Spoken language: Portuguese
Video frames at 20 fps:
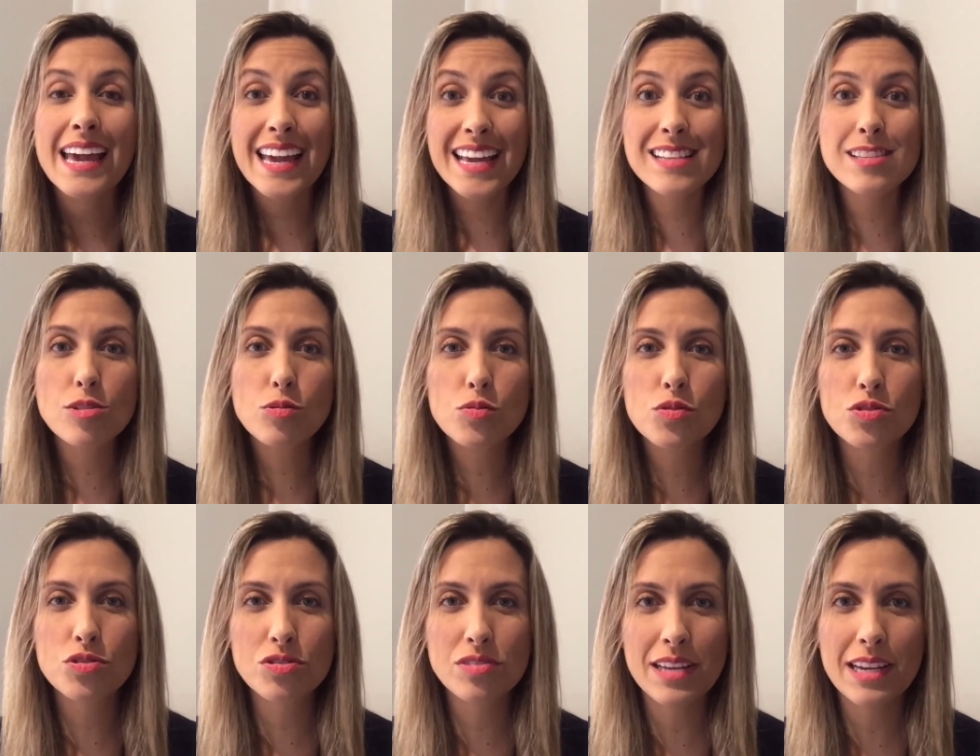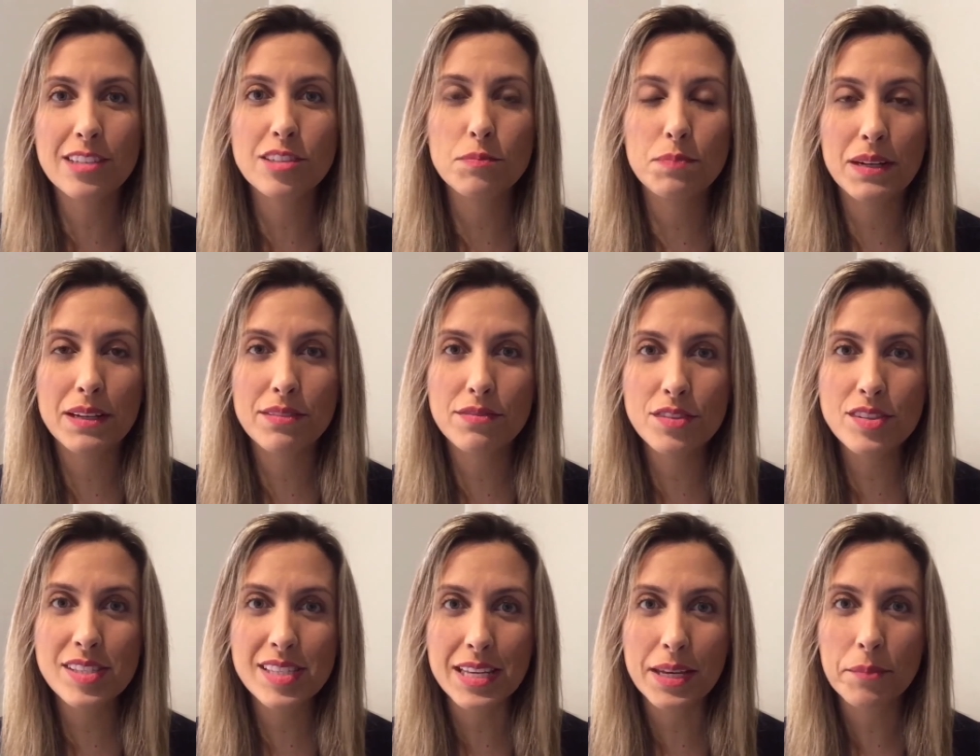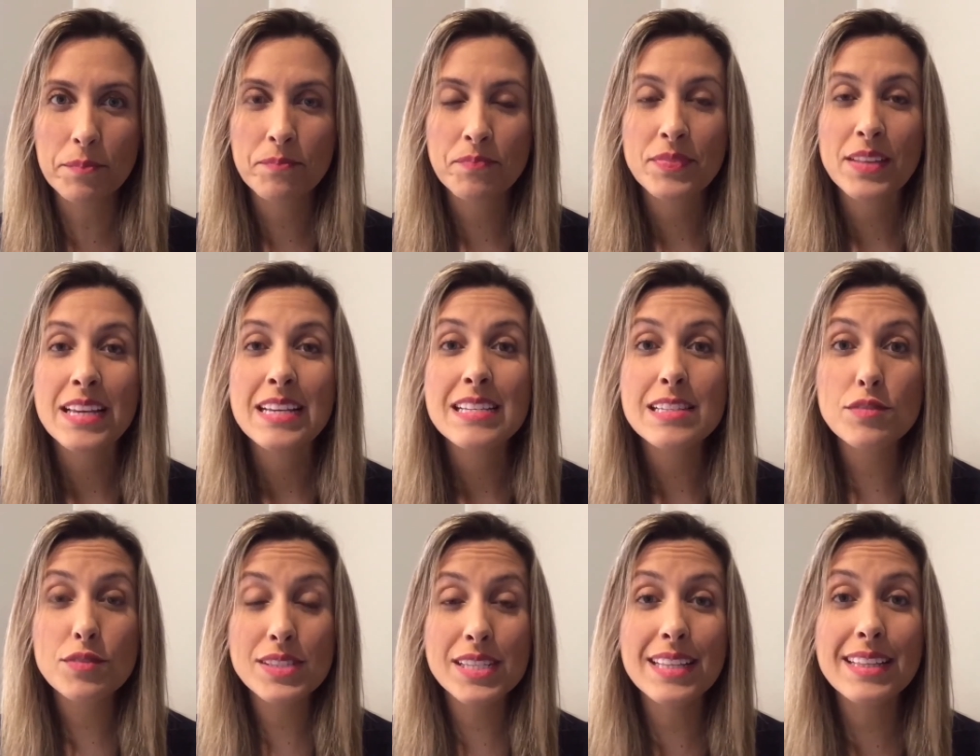esse é o curso certo para você.
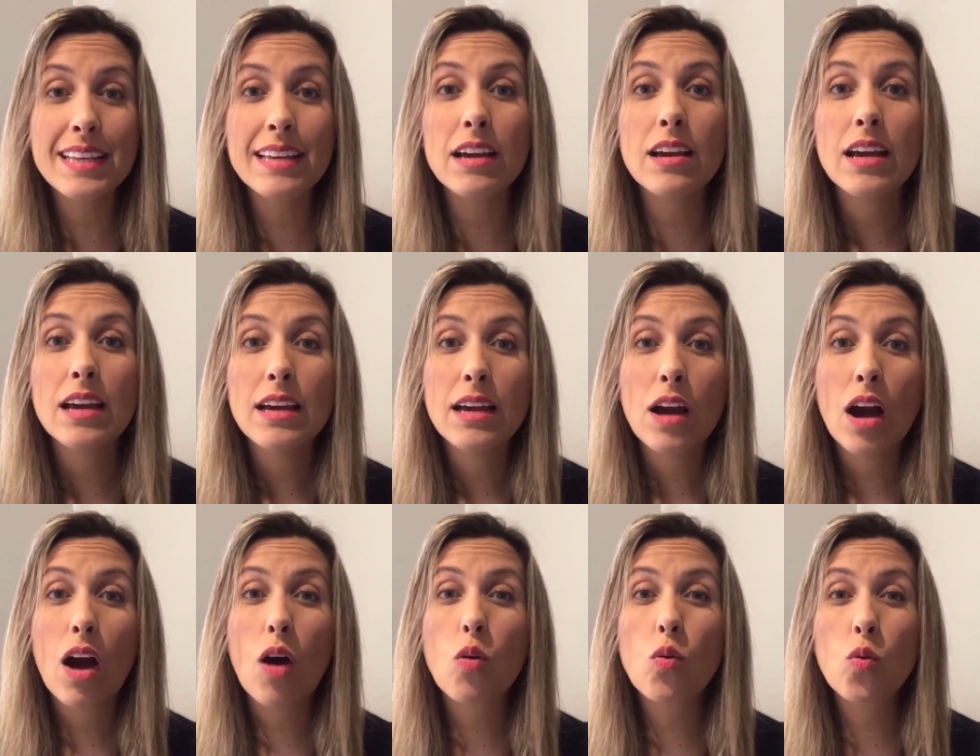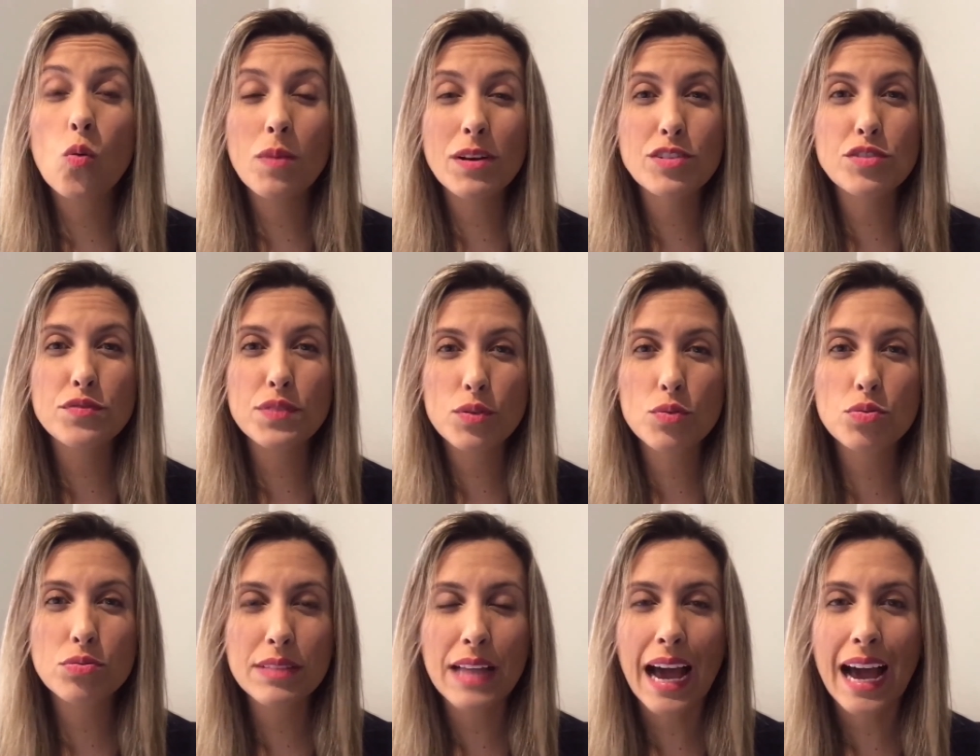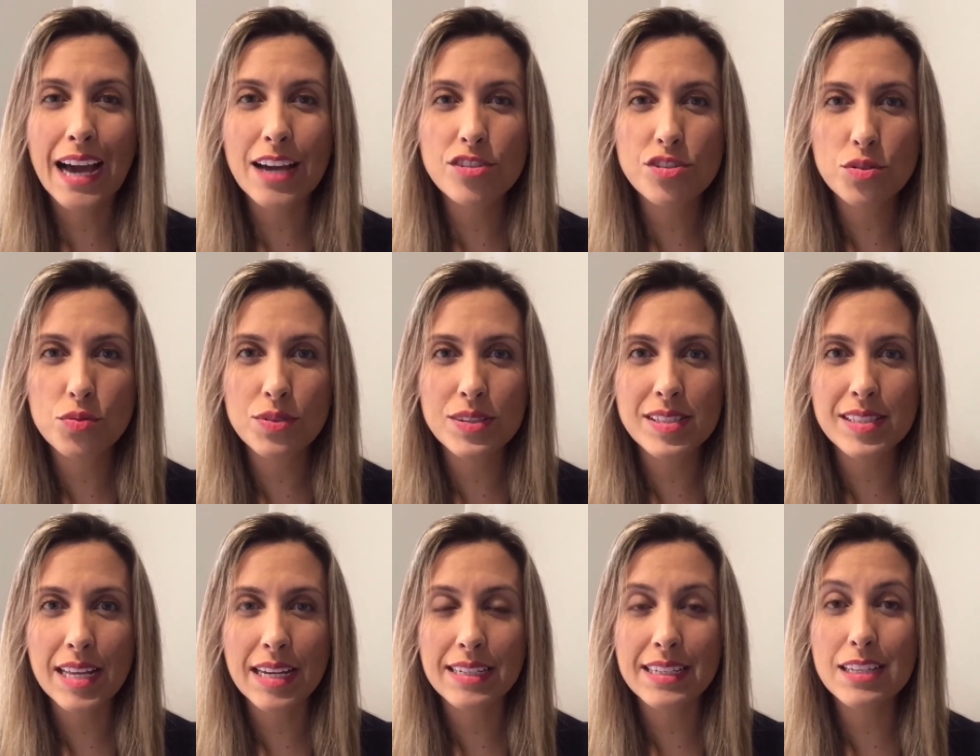Se você tem alguma dificuldade com o
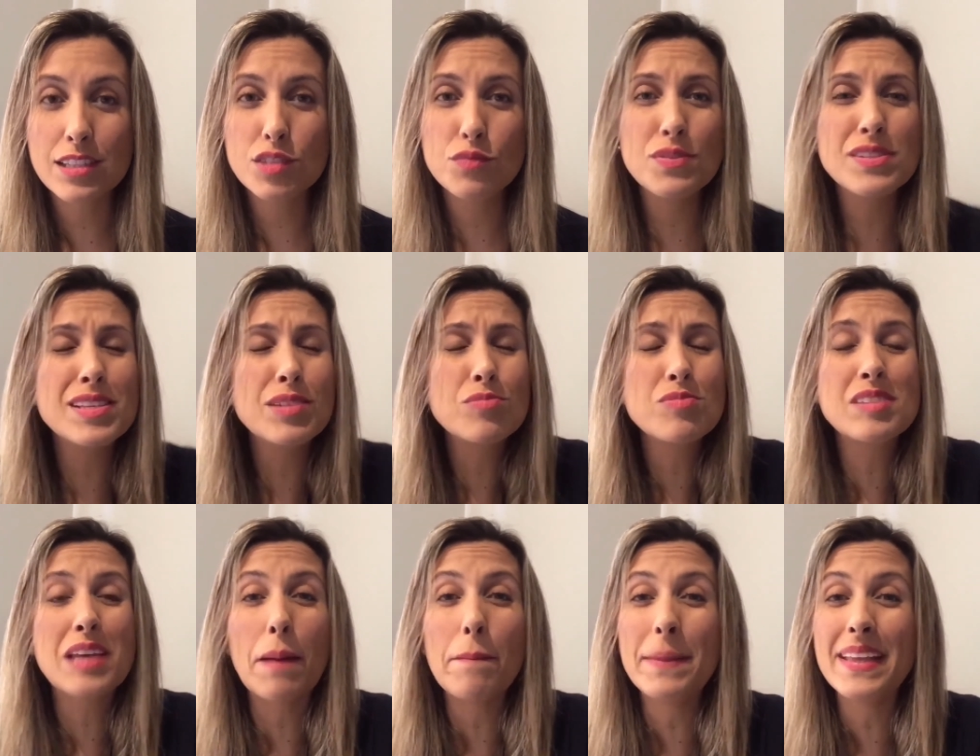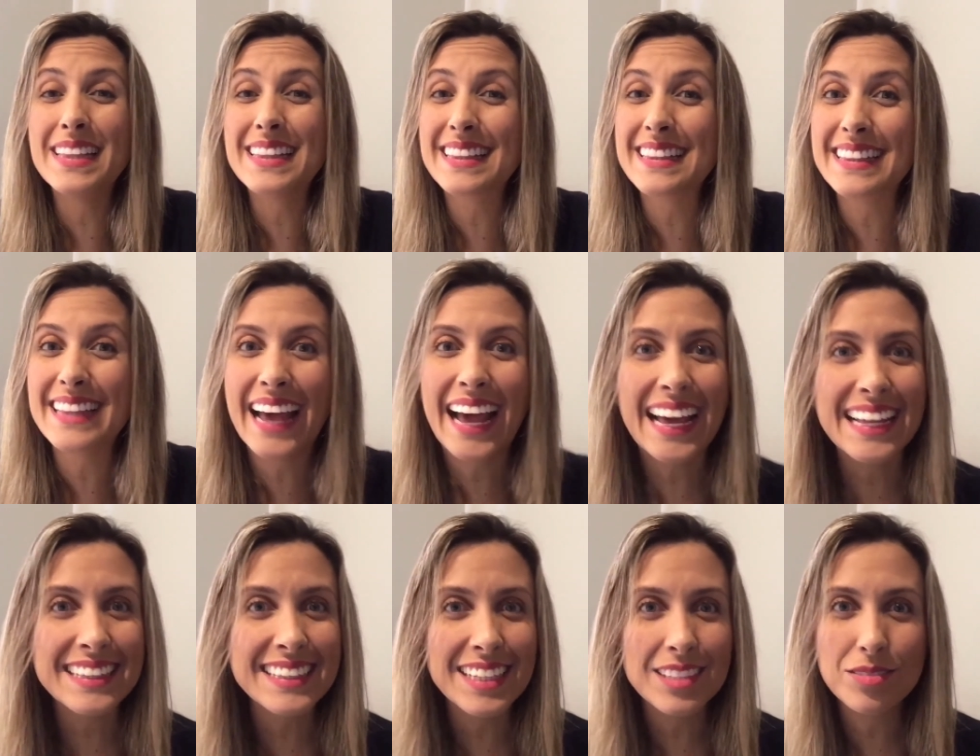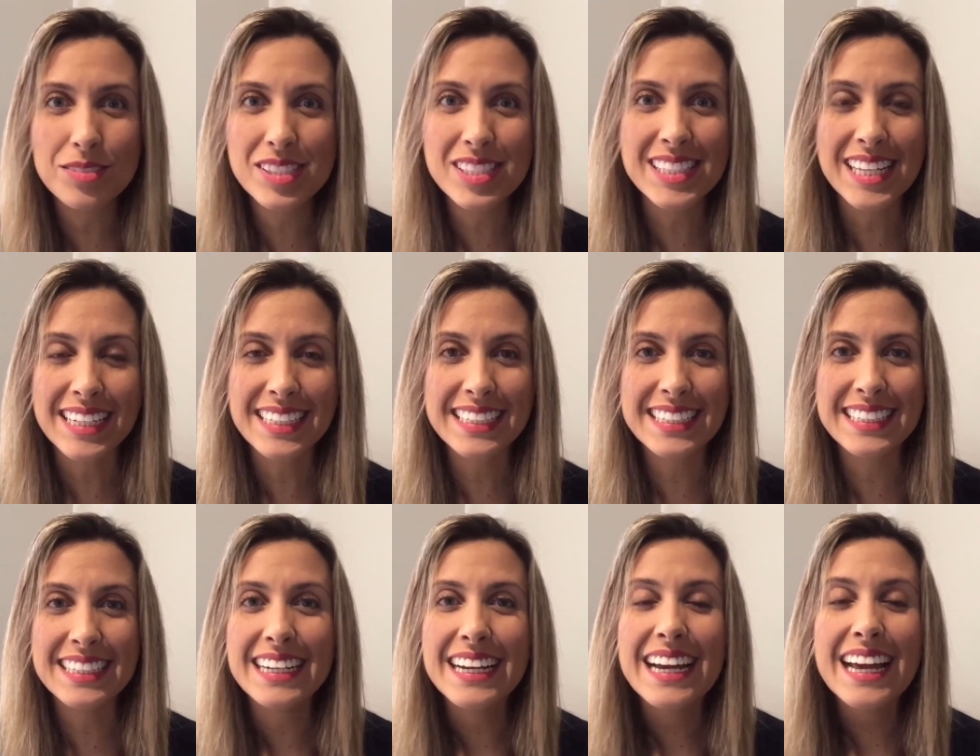Instagram, se você não sabe nada do
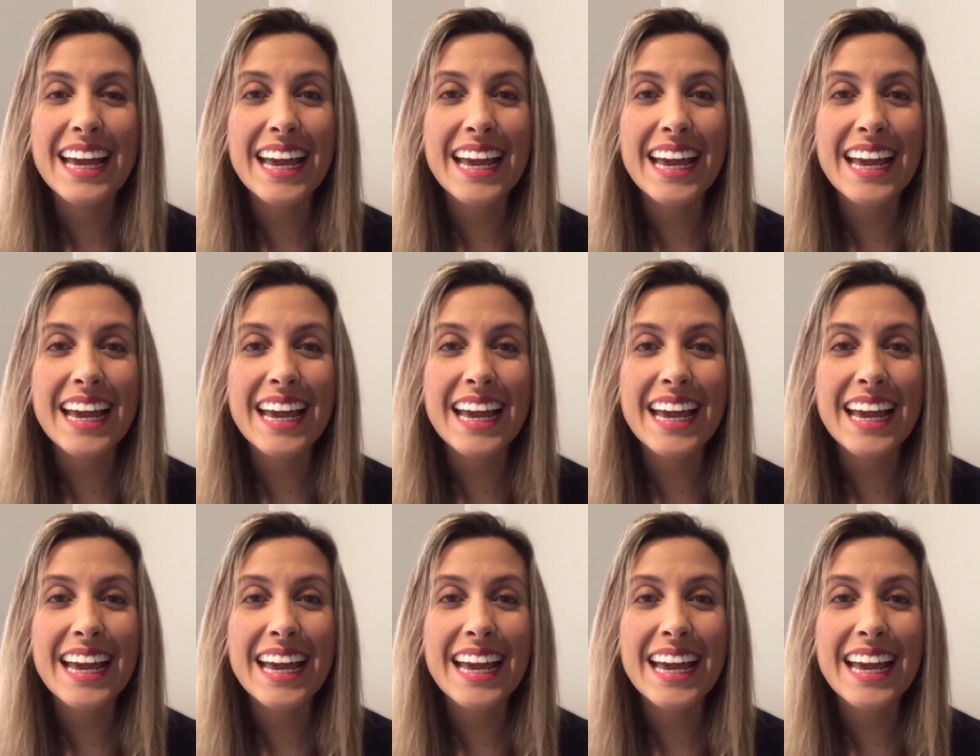Instagram,